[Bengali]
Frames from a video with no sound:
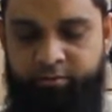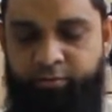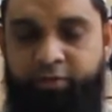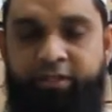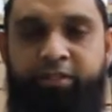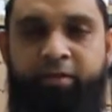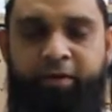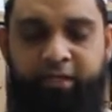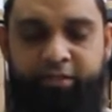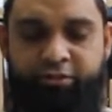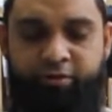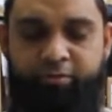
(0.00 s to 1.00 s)
প্রোডাক্টটি আমার
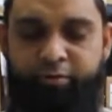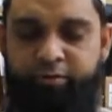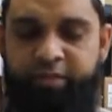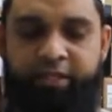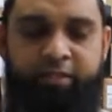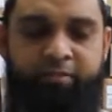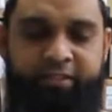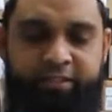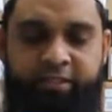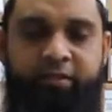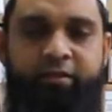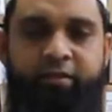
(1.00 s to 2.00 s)
হাতে সম্পূর্ণ দেখতে
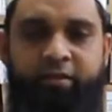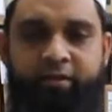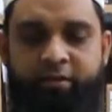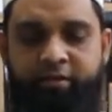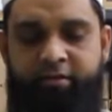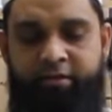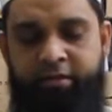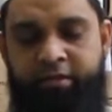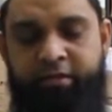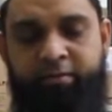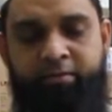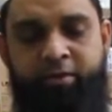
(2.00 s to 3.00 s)
পাচ্ছেন
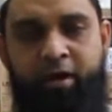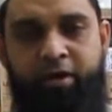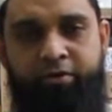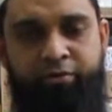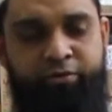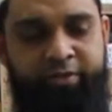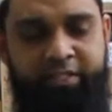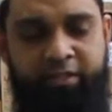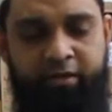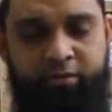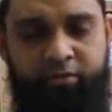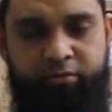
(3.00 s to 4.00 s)
এবং
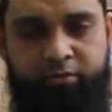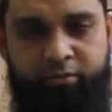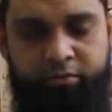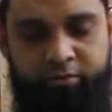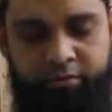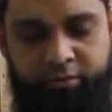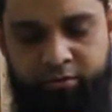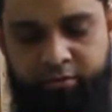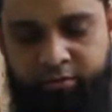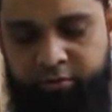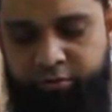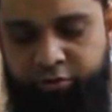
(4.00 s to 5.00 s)
আউটলুকিংটা অত্যন্ত
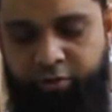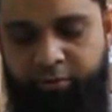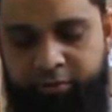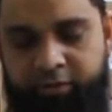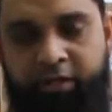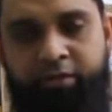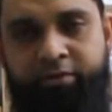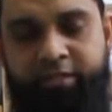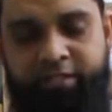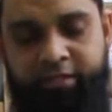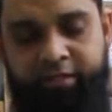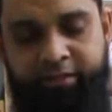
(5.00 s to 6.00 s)
চমৎকার
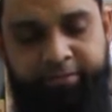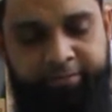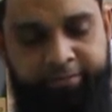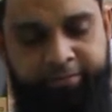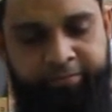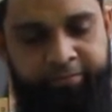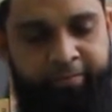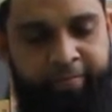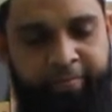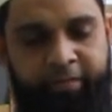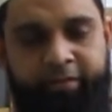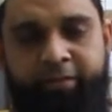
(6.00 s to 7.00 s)
করেছে
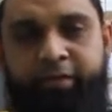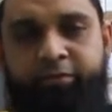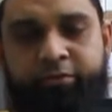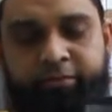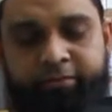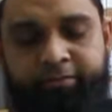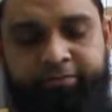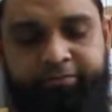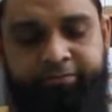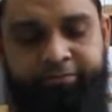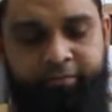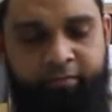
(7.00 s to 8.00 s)
দেখুন
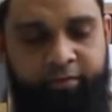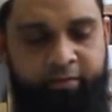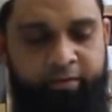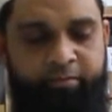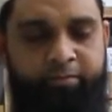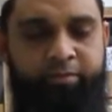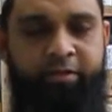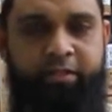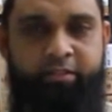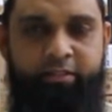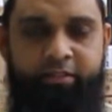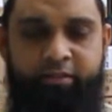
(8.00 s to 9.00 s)

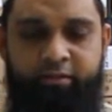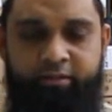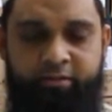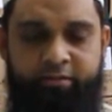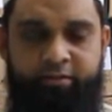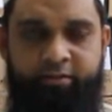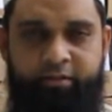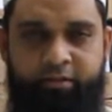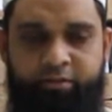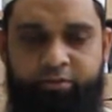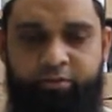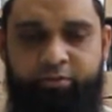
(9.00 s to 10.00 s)
প্রোডাক্টটি
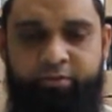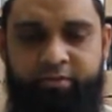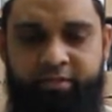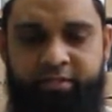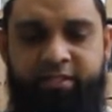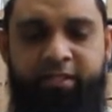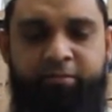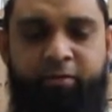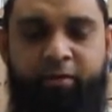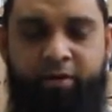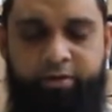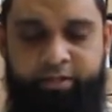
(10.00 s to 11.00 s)
কিন্তু স্লিম
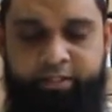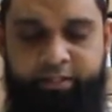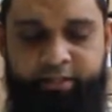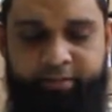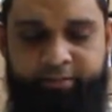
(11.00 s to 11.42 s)
করা হয়েছে